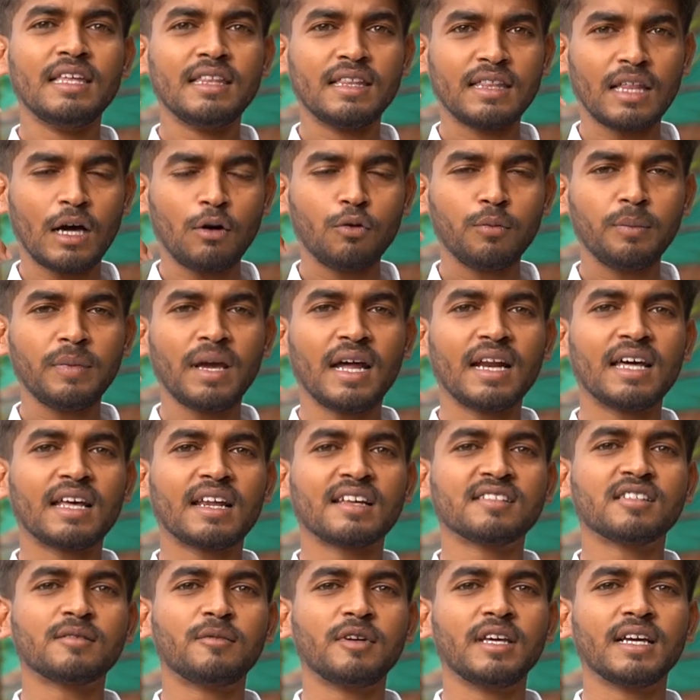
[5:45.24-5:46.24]
இதுதான்
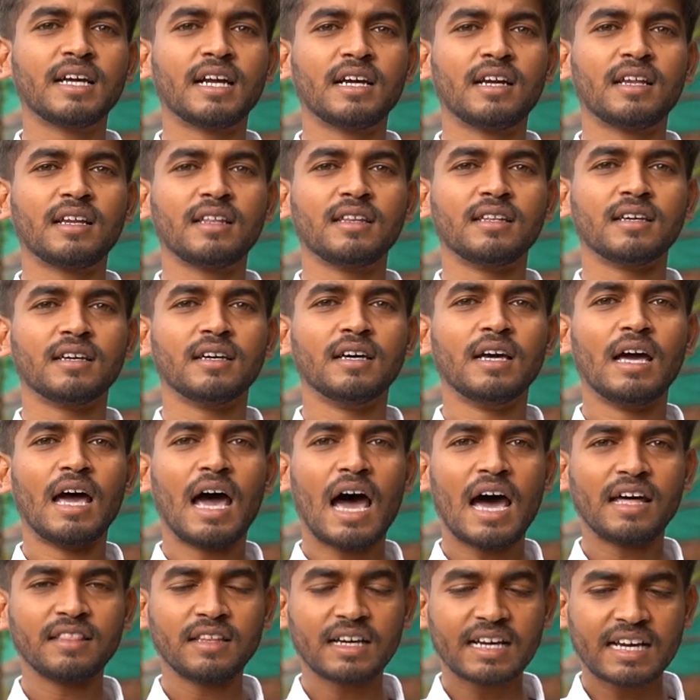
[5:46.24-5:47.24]
உண்மையான ரசமணி கட்டுறது
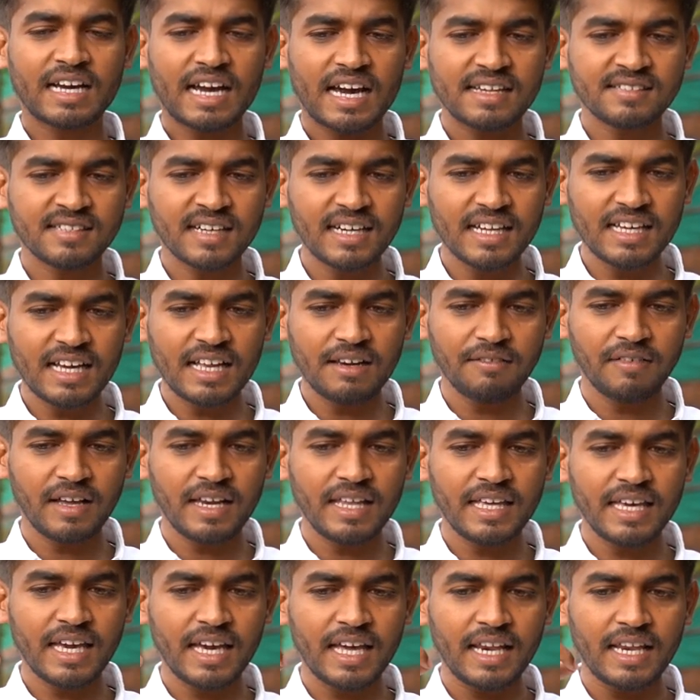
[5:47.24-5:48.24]
அந்த கசடுகள்
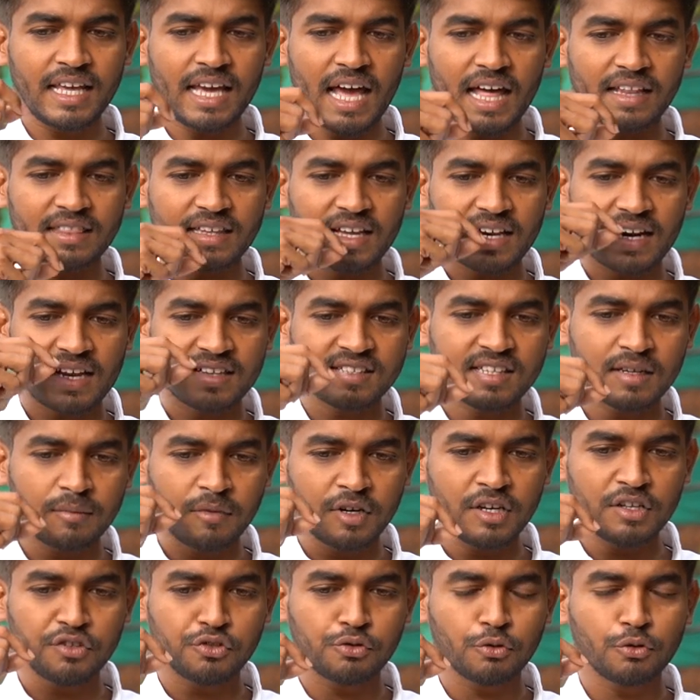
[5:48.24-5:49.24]
வெளியேறி அந்த
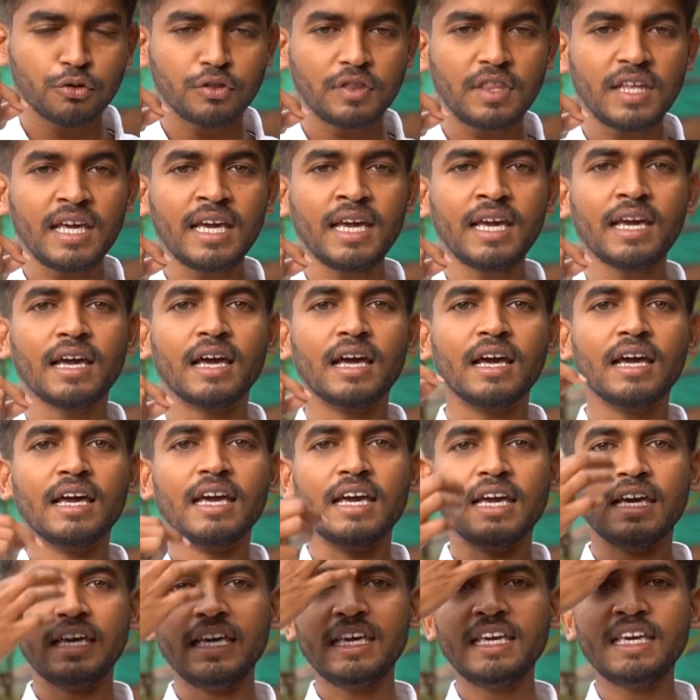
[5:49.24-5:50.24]
ரசமணி சுற்றி
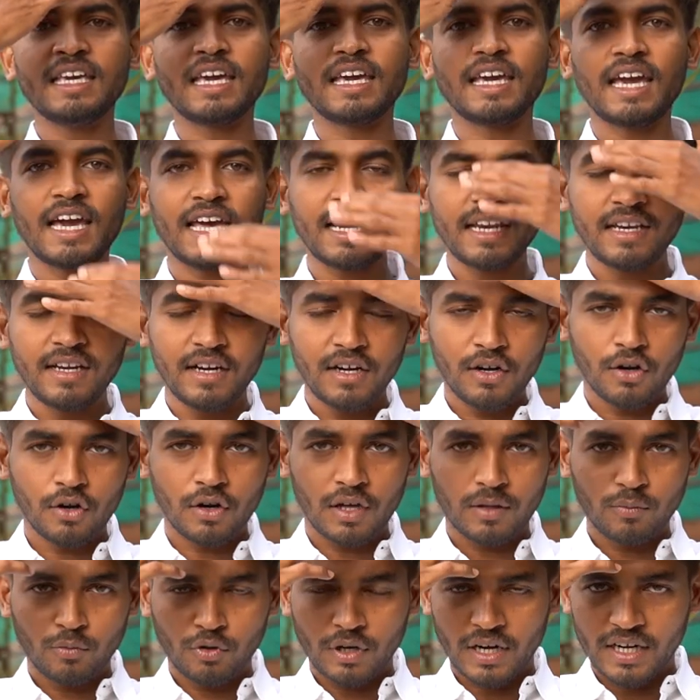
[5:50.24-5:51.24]
இங்கே ஏறி
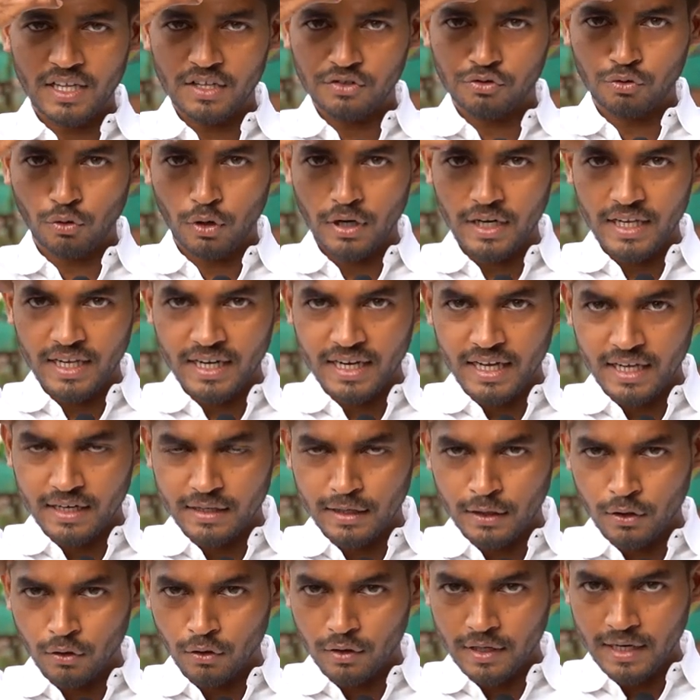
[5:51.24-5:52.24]
நின்றோம் அது முன்னாடியே
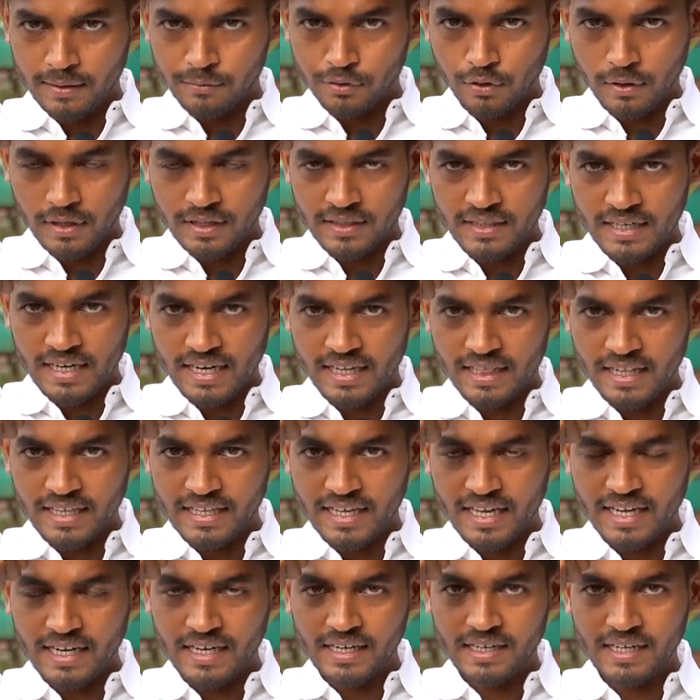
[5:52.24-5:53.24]
சொல்லியிருக்கேன் நான் ஒரு டைம் சொல்கிறேன் இந்த
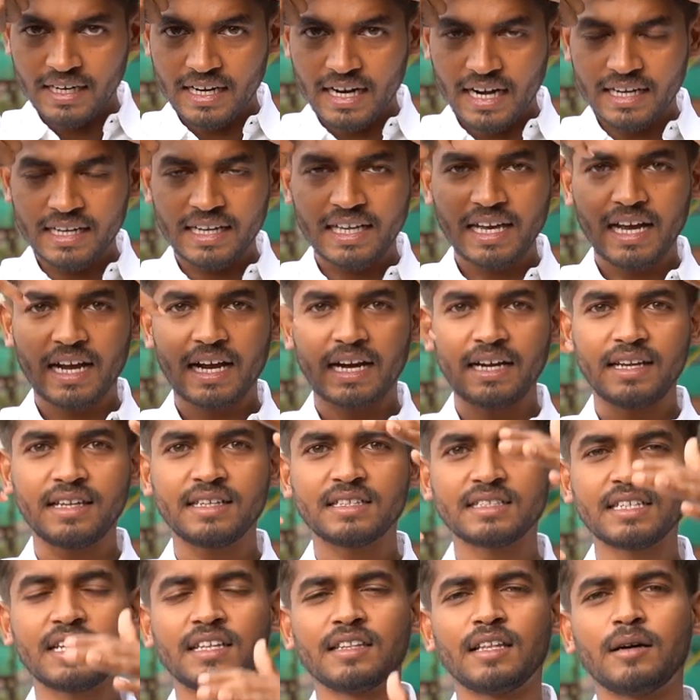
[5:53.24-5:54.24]
இடத்துல ஏறி நின்று கட்டியாக
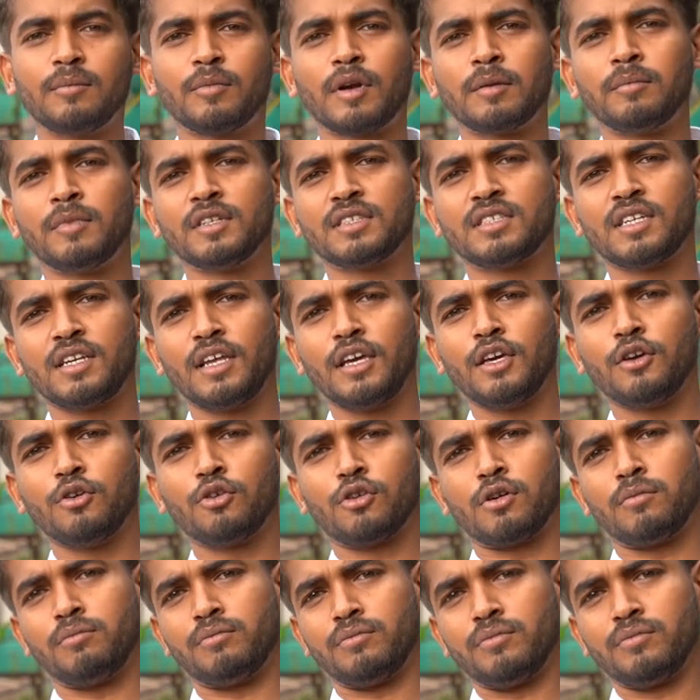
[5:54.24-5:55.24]
கட்டிடுச்சுன்னா அதுதான் பிரம்மச்சரிய
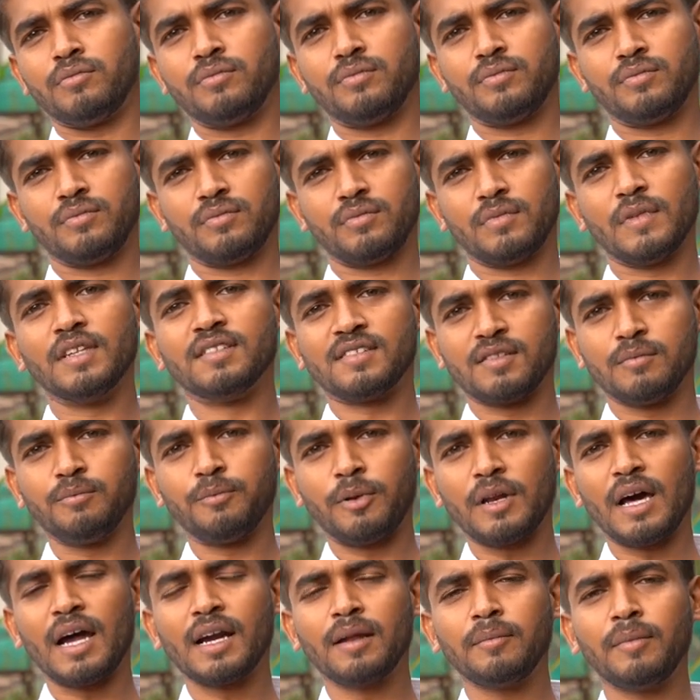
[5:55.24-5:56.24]
யோகம் இது
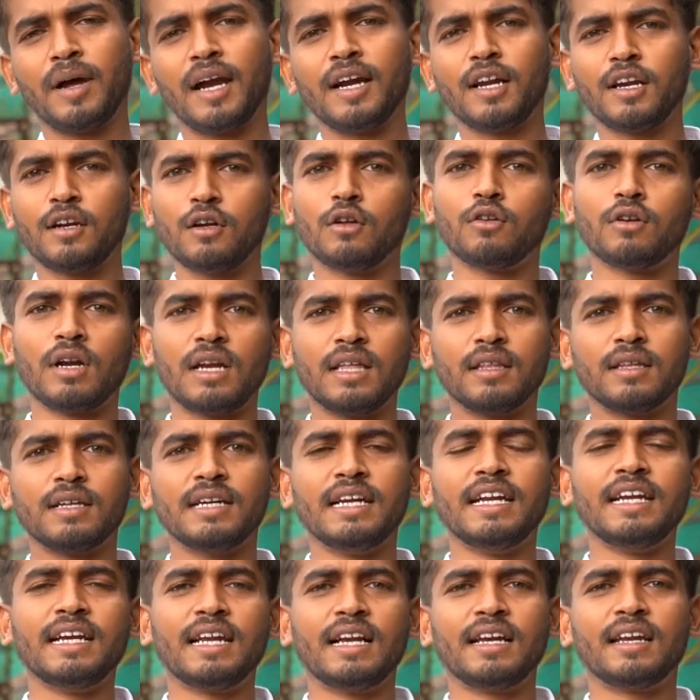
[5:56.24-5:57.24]
சிம்பிளான ஒரு நாள்
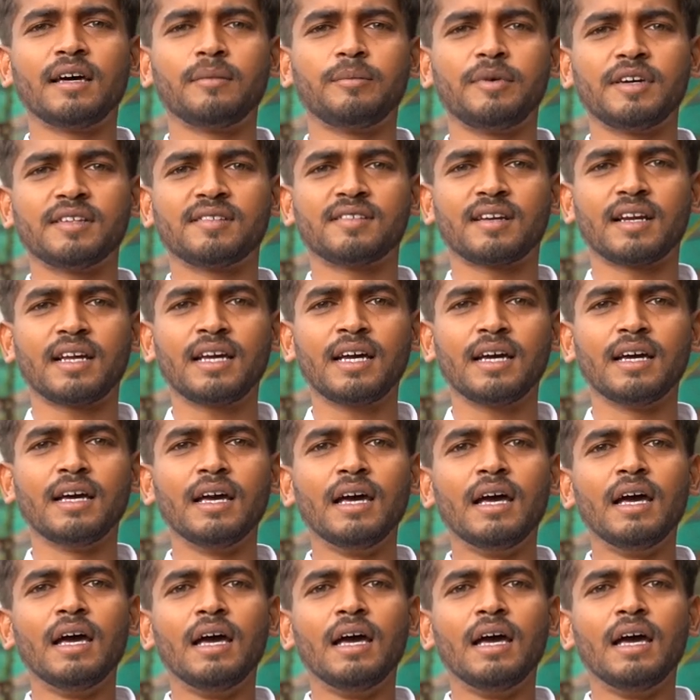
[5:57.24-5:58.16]
இதை டீட்டெயில்டாக பேசுகிறேன்